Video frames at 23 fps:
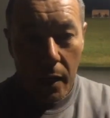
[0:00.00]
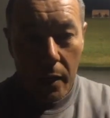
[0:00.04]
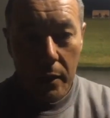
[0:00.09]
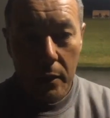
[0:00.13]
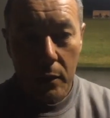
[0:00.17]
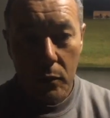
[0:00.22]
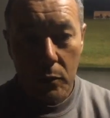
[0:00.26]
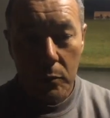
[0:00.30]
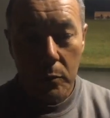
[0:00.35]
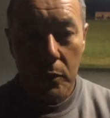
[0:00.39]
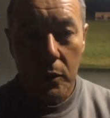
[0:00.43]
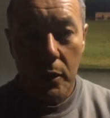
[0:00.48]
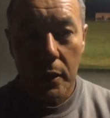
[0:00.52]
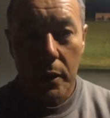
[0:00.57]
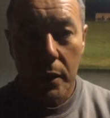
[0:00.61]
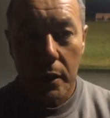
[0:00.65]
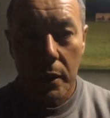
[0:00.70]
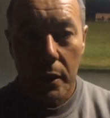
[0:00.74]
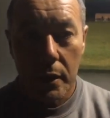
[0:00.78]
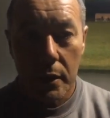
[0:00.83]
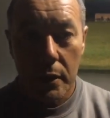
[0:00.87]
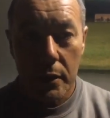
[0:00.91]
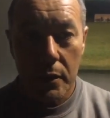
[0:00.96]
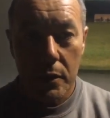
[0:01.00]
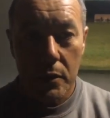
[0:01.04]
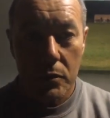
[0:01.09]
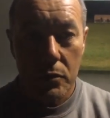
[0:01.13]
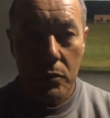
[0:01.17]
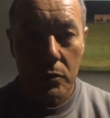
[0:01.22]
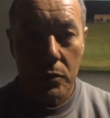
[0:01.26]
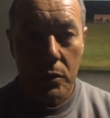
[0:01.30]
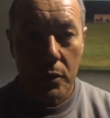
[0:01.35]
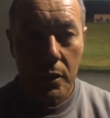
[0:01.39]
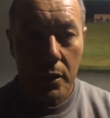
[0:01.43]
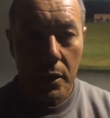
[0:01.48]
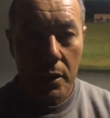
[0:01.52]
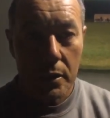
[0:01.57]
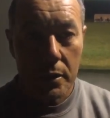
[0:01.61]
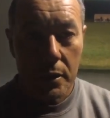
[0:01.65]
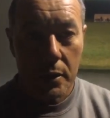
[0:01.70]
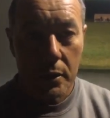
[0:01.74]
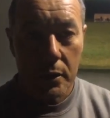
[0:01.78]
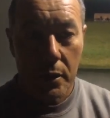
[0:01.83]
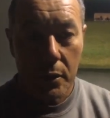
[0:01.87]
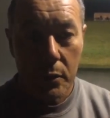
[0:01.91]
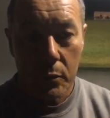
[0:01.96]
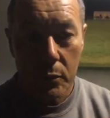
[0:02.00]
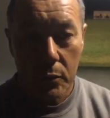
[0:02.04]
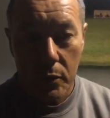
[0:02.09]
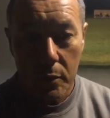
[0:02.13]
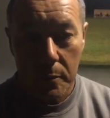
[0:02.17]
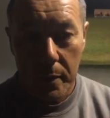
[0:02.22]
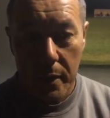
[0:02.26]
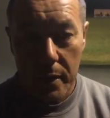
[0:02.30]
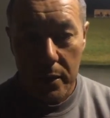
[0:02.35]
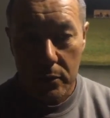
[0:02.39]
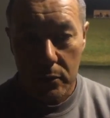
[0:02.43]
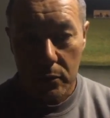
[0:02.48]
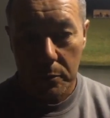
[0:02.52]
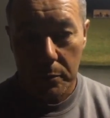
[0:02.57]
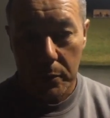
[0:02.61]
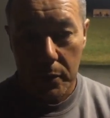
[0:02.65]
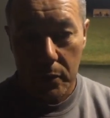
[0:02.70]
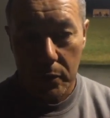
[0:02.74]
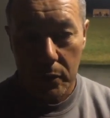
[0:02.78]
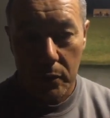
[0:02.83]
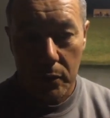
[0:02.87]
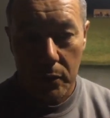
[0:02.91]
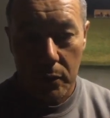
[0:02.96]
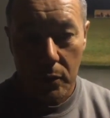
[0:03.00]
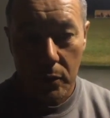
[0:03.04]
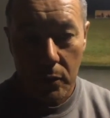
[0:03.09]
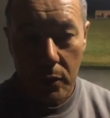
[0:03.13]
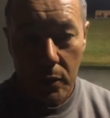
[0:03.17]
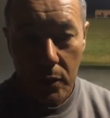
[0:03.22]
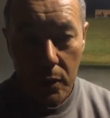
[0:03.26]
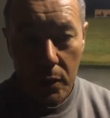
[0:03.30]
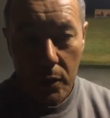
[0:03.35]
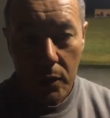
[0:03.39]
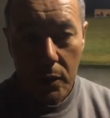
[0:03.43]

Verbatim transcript: Hay rumores que el inicio sería el 31 de marzo, pero